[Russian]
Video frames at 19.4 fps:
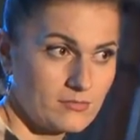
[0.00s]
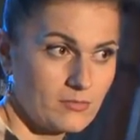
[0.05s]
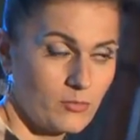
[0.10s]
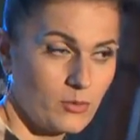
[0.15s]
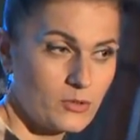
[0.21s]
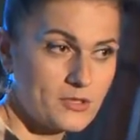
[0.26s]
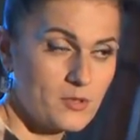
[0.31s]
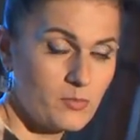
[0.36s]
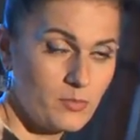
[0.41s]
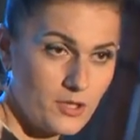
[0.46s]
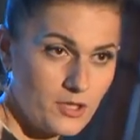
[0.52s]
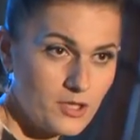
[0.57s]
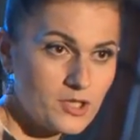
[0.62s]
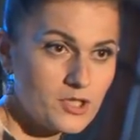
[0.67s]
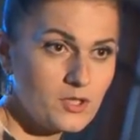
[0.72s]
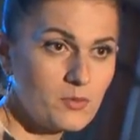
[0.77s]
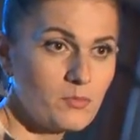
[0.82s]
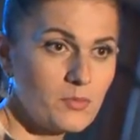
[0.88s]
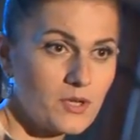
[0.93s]
по
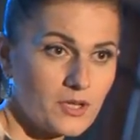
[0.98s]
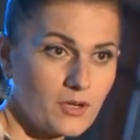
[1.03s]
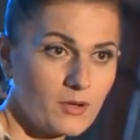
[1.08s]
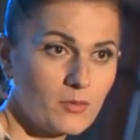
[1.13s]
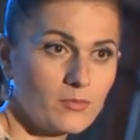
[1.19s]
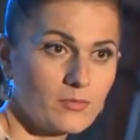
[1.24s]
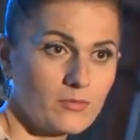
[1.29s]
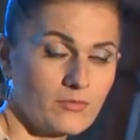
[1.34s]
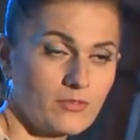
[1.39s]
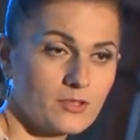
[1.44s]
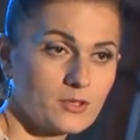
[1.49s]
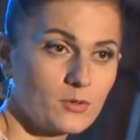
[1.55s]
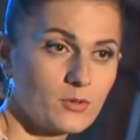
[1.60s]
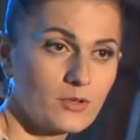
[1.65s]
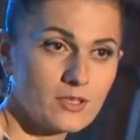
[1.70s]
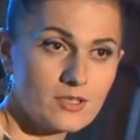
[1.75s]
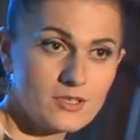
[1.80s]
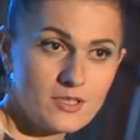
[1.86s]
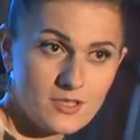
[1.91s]
теперешним меркам, во
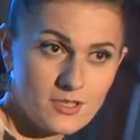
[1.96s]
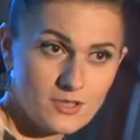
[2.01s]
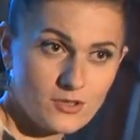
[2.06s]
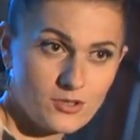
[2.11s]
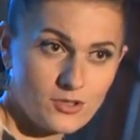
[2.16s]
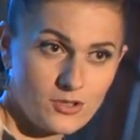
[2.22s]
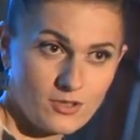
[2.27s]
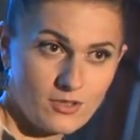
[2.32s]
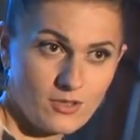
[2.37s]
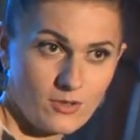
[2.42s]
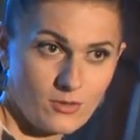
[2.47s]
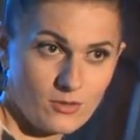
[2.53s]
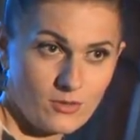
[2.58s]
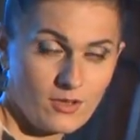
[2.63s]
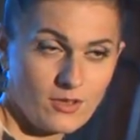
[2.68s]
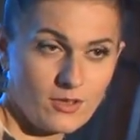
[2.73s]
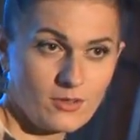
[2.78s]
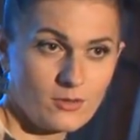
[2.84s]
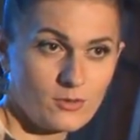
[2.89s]
сколько дети начинают,
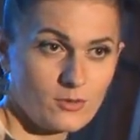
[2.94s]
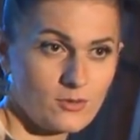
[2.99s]
да, то